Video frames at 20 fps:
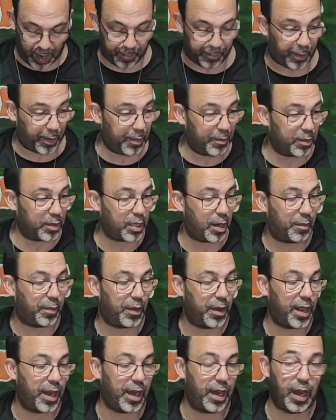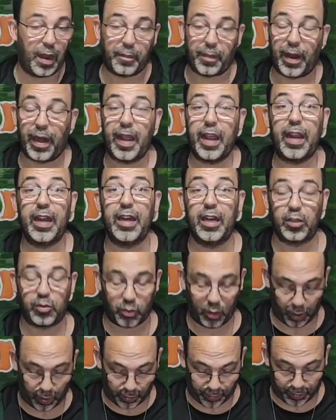la podemos apoyar en la pared, en el
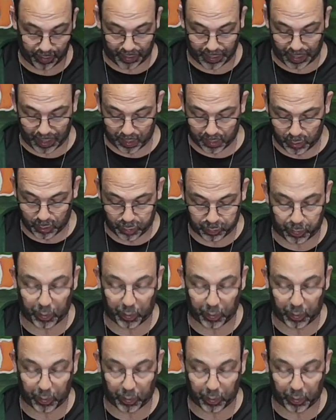suelo, donde queramos,